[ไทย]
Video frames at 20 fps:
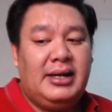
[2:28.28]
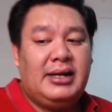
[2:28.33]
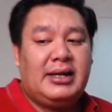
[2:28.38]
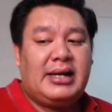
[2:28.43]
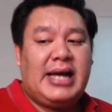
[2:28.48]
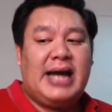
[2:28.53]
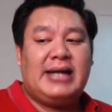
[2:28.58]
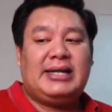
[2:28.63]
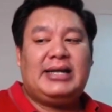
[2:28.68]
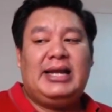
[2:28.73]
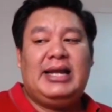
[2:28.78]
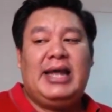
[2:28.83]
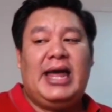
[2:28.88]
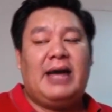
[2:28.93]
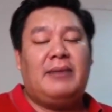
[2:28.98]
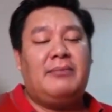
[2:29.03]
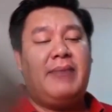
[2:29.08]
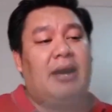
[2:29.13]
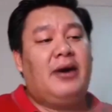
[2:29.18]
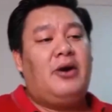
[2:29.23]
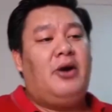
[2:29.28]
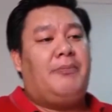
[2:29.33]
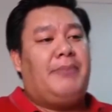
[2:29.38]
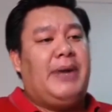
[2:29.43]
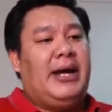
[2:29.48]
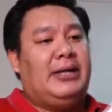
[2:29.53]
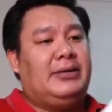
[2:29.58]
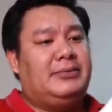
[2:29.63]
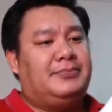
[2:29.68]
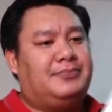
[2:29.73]
การแถลงแบ่งออก
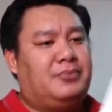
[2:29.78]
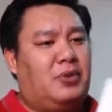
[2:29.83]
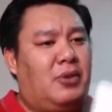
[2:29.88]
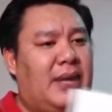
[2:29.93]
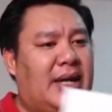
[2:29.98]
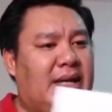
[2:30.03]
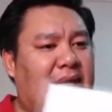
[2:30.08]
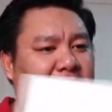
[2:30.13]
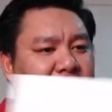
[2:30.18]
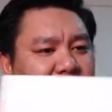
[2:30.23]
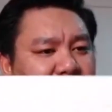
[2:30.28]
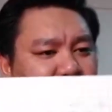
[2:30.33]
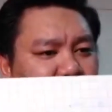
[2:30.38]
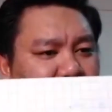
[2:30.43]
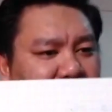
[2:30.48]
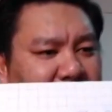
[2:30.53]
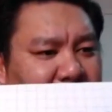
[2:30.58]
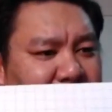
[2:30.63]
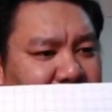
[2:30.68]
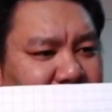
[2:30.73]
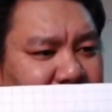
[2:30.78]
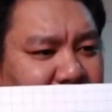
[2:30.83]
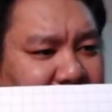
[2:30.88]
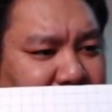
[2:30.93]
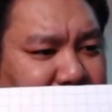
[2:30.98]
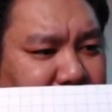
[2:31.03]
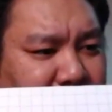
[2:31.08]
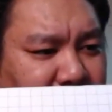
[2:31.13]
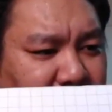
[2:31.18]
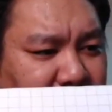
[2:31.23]
เป็นผมอาจจะเขียนตัวเลขเล็
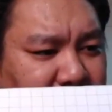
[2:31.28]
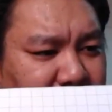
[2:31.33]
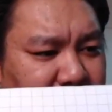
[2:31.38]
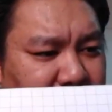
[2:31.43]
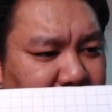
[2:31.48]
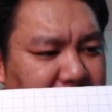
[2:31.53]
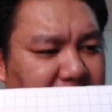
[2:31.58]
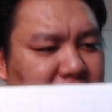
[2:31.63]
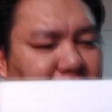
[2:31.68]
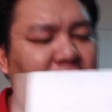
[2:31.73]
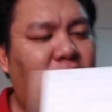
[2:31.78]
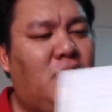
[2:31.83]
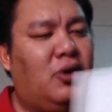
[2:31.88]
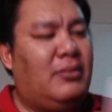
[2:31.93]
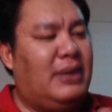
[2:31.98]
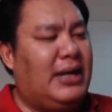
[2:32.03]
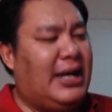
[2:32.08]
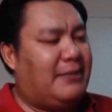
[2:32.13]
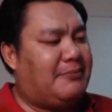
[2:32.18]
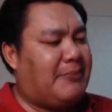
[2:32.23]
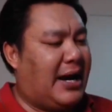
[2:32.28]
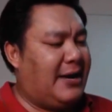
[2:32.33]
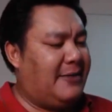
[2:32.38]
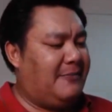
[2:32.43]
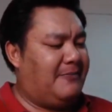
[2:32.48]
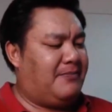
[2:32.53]
กไปหน่อยไม่ต้องดูมันเล็กไป